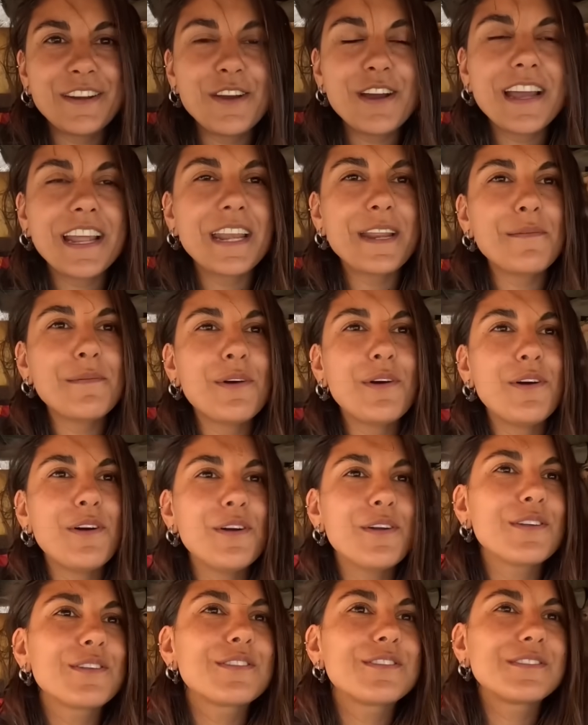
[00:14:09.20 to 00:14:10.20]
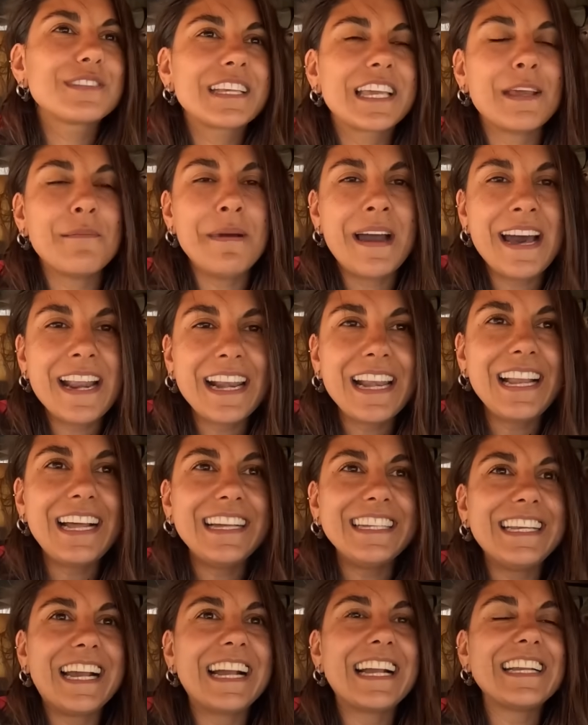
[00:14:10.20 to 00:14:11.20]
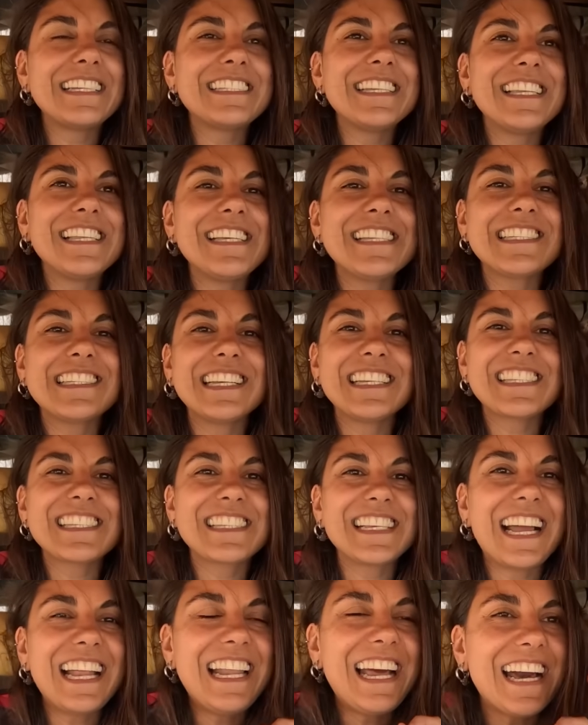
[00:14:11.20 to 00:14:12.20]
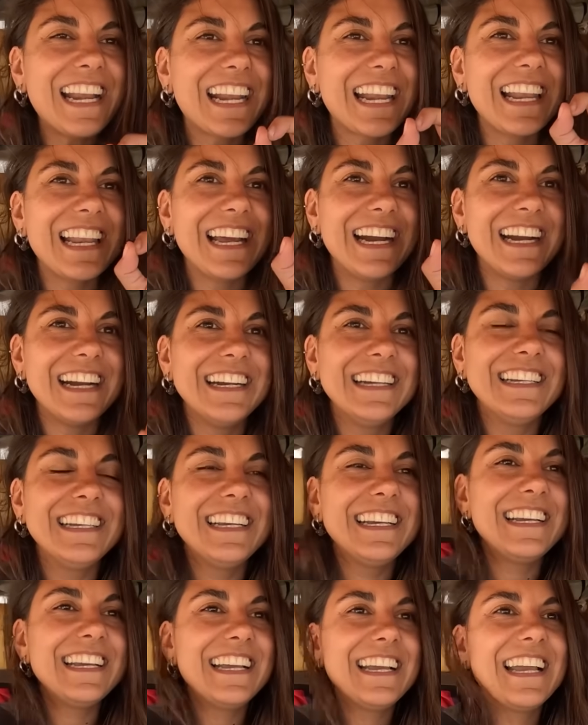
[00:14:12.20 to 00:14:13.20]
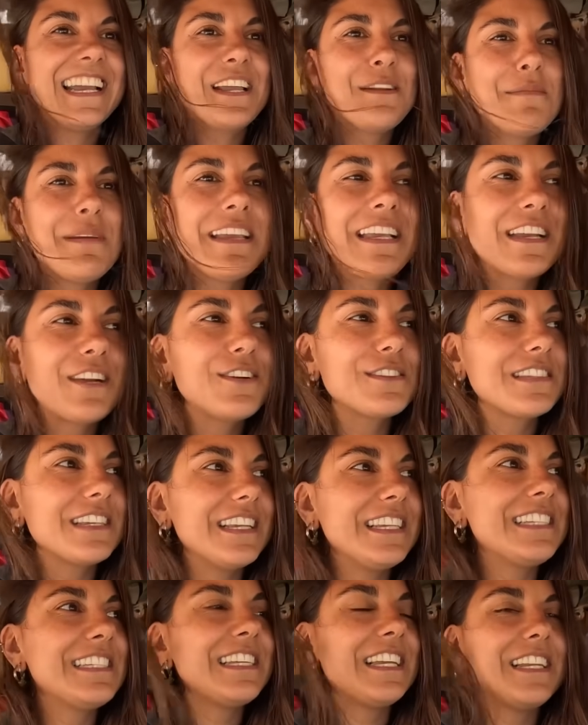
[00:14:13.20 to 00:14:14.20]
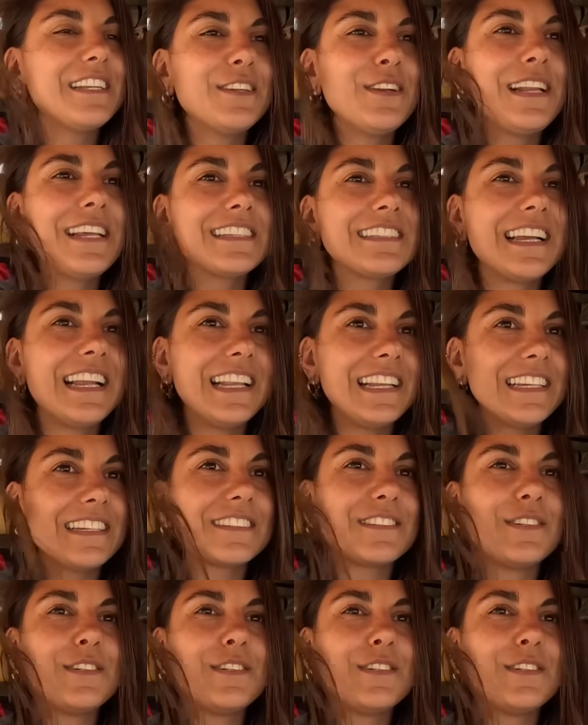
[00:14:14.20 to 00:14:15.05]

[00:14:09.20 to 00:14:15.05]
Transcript: no queremos quemarla y acá se dice salarla. En México se dice no la sales.